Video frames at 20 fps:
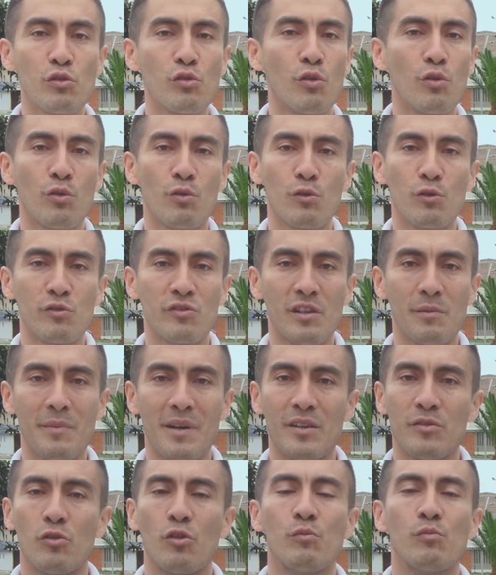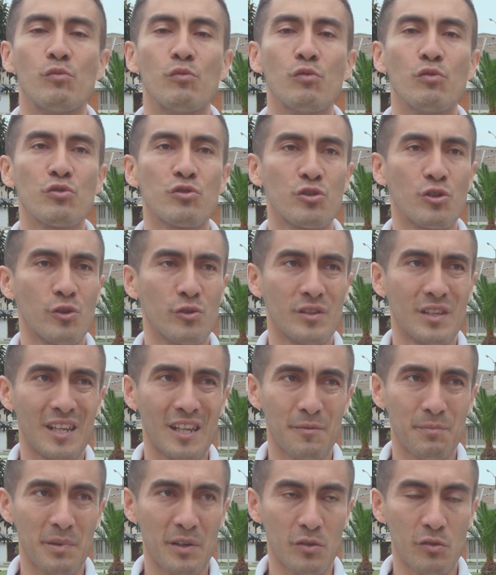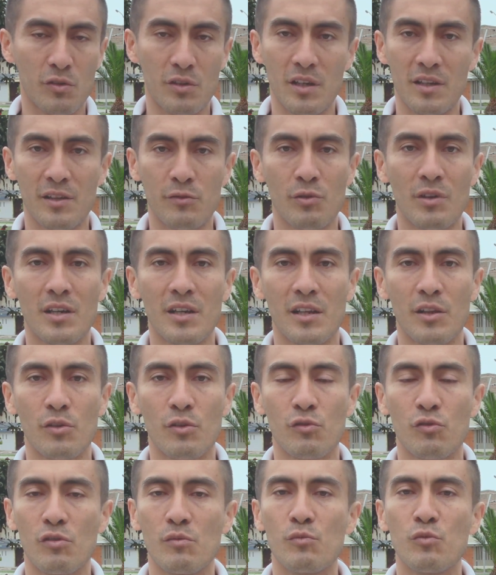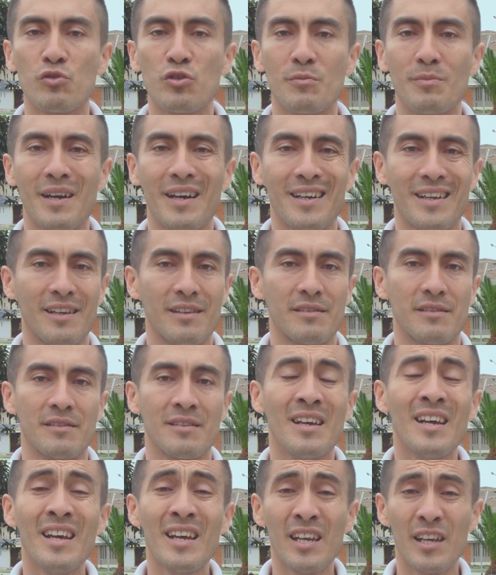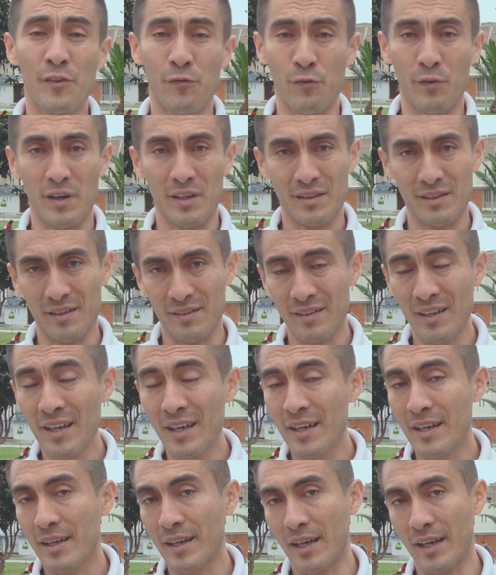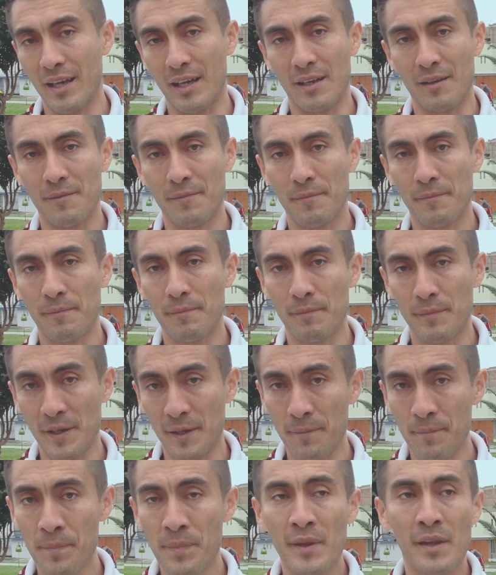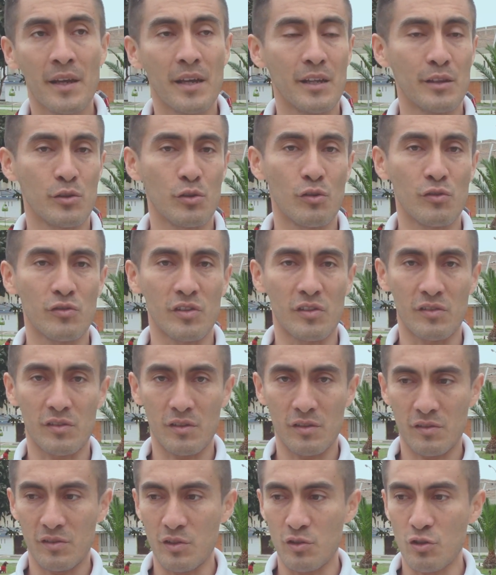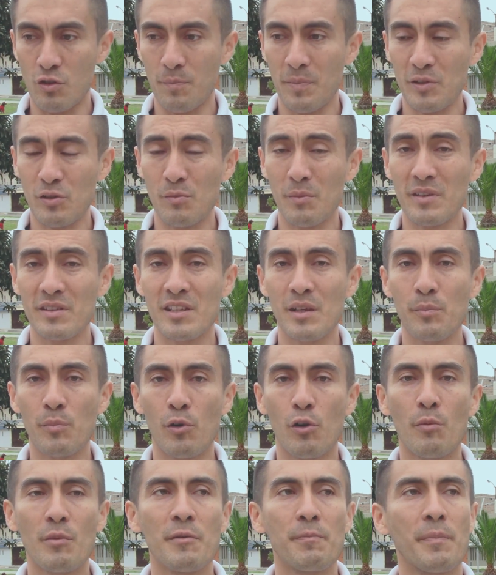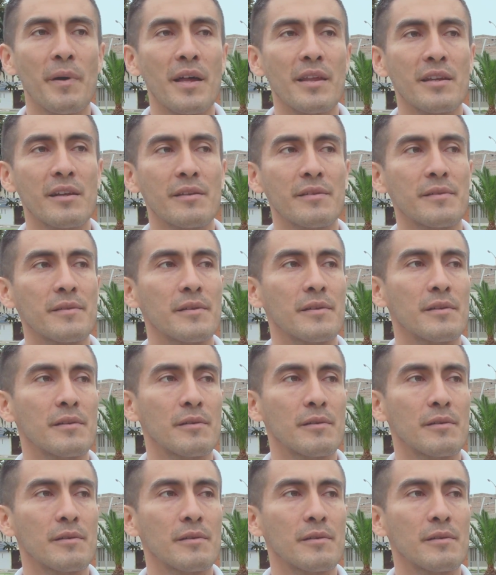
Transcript: y todos los demás o muchas de las personas de su alrededor son mucho más grandes y fuertes que él. Bien, entonces, si yo paso más tiempo con mis padres,